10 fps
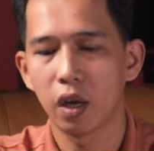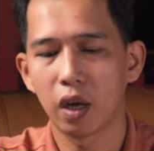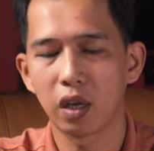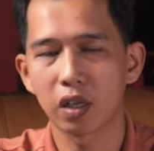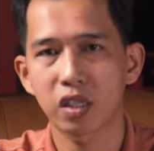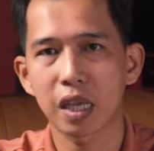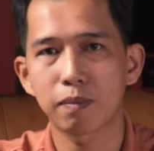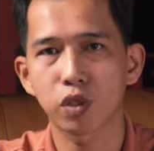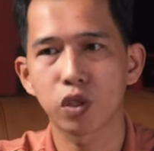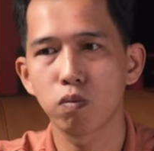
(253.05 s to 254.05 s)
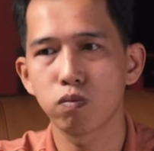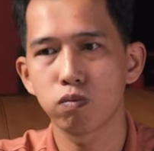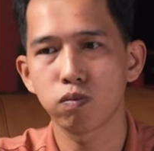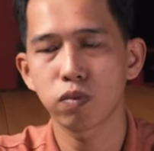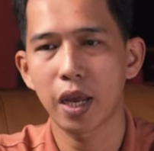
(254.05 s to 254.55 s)
uh,
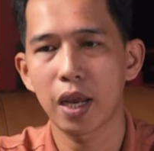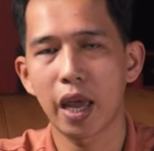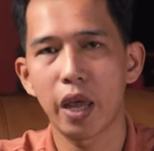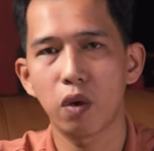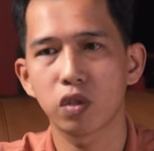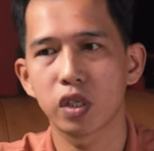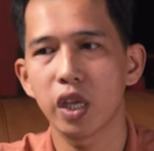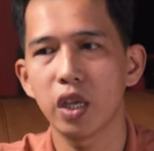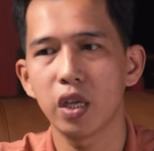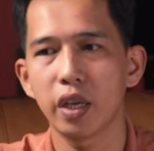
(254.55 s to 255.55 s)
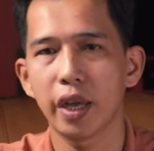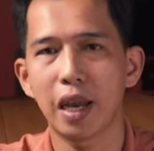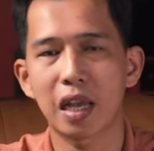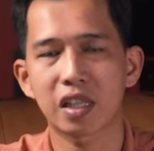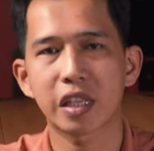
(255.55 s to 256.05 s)
Samsung hay là LG hay
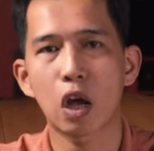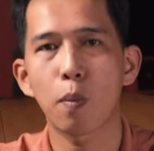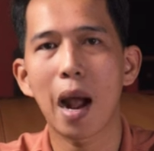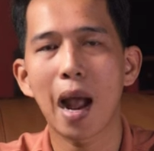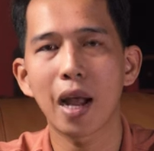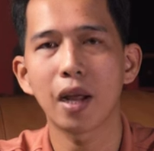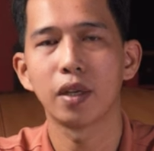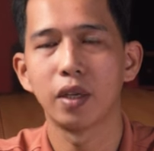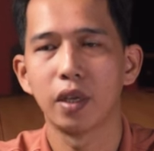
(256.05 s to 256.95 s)
là Sao 3 à,